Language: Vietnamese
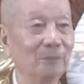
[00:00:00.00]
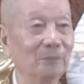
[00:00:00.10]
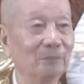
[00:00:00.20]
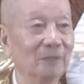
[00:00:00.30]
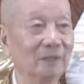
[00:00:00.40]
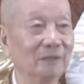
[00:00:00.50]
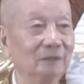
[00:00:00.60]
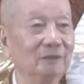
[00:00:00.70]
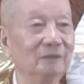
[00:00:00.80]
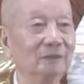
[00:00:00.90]
mà
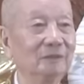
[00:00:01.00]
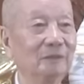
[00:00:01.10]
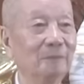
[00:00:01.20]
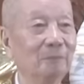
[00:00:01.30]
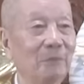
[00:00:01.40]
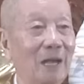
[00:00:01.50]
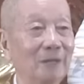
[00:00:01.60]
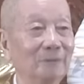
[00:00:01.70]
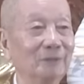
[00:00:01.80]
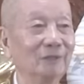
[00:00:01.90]
cứ ba bước